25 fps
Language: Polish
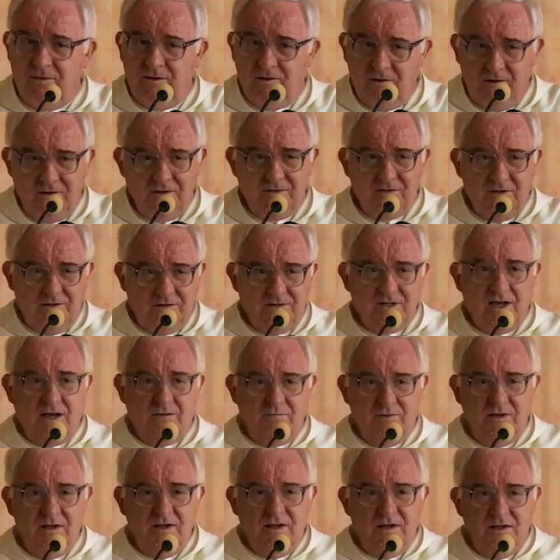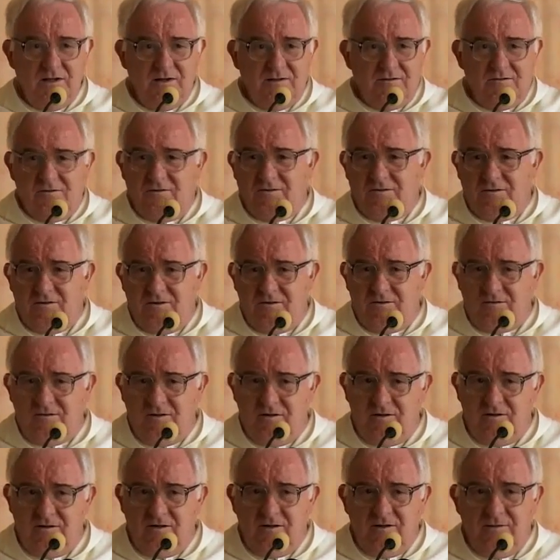To jest, to jest jakby to, to,
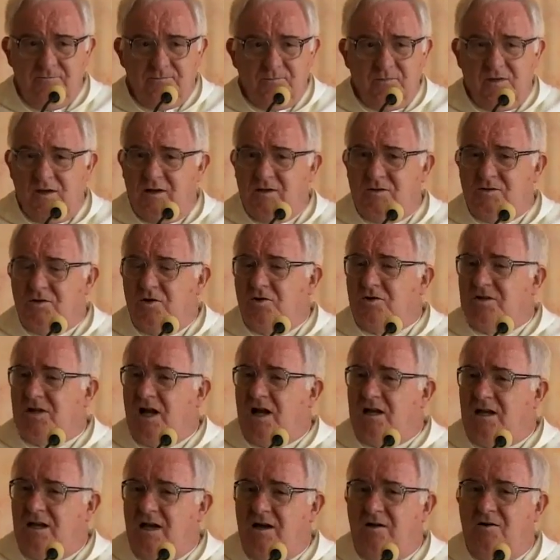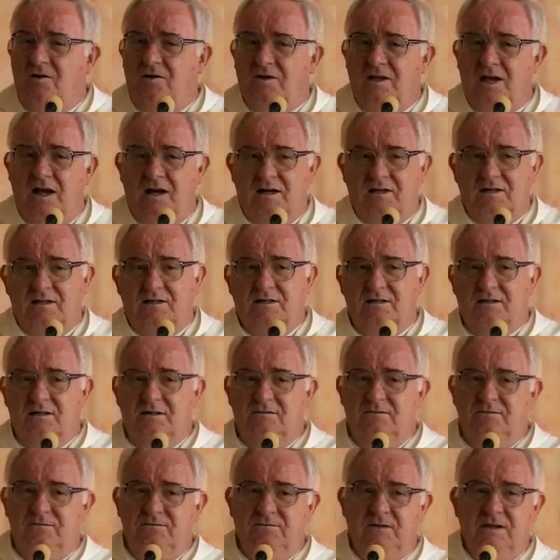to coś takiego, jak
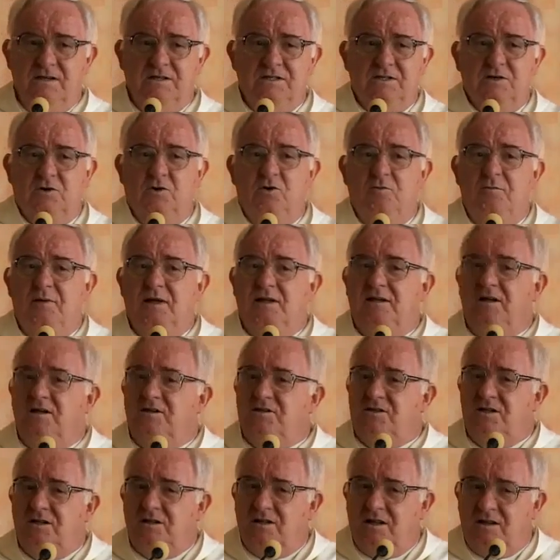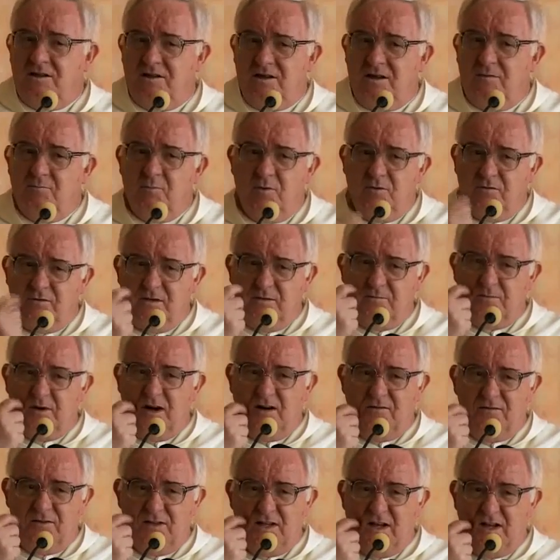w języku medycyny się mówi,
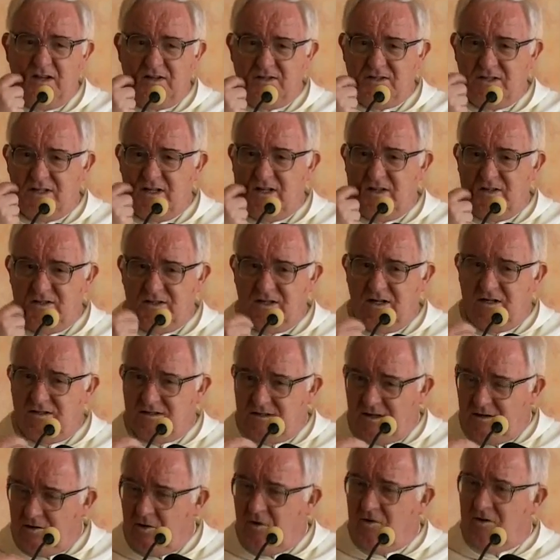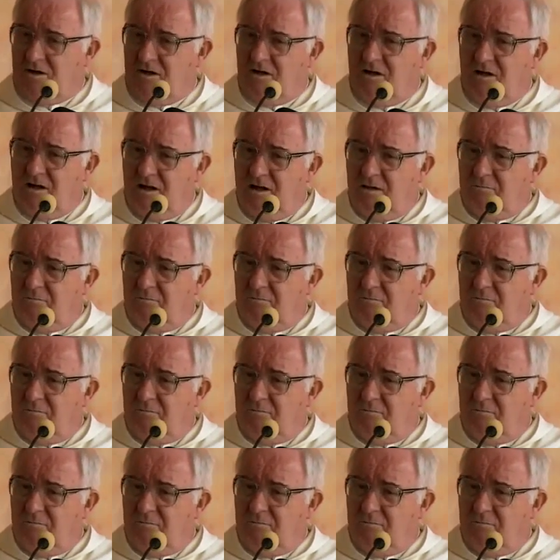prawda, że, że, że chory